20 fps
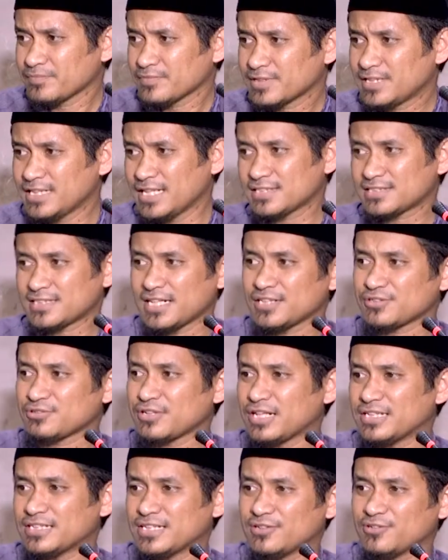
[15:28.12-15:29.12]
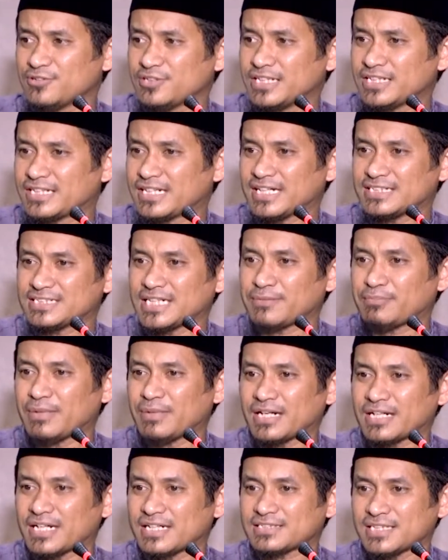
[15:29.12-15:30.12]
Kiaskan itu analogikan,
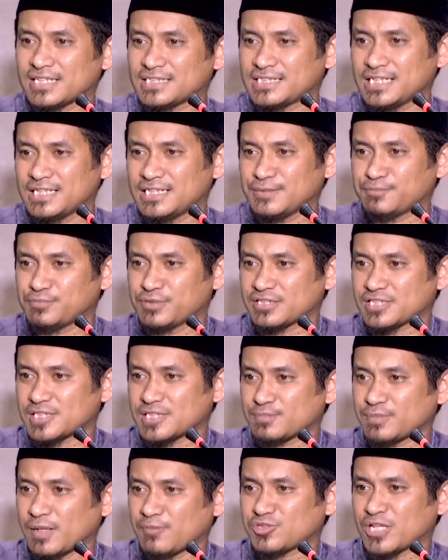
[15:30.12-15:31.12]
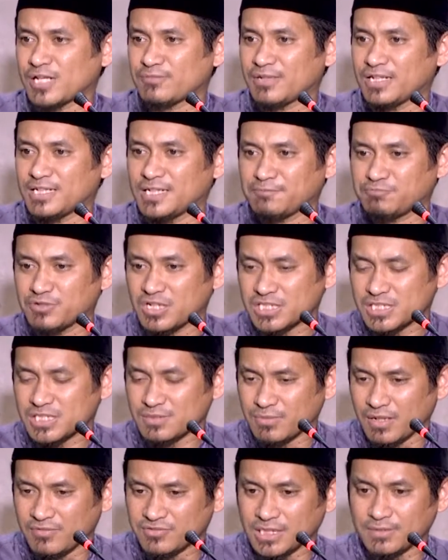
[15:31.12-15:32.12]
nyamakan saja. Ini punya sebab sama, ini punya
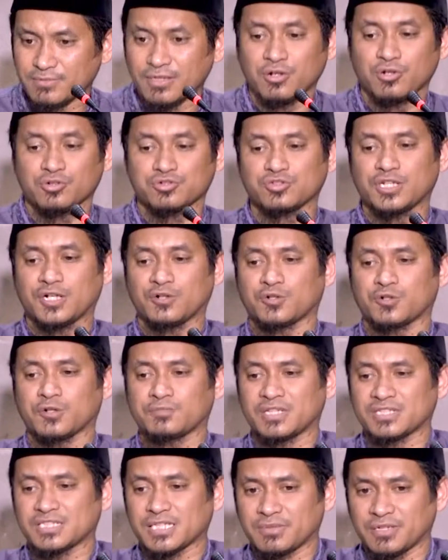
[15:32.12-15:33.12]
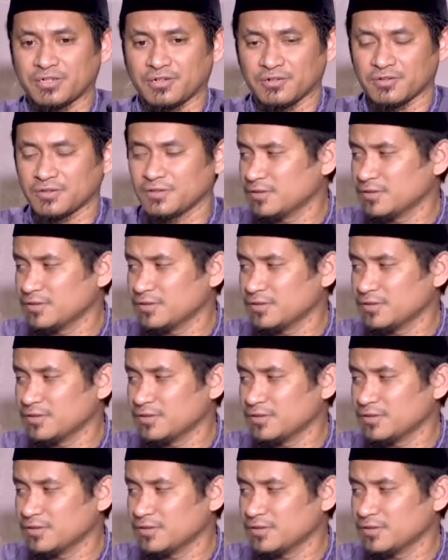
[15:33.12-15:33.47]
sebab sama. Oh sudah hukumnya sama dong.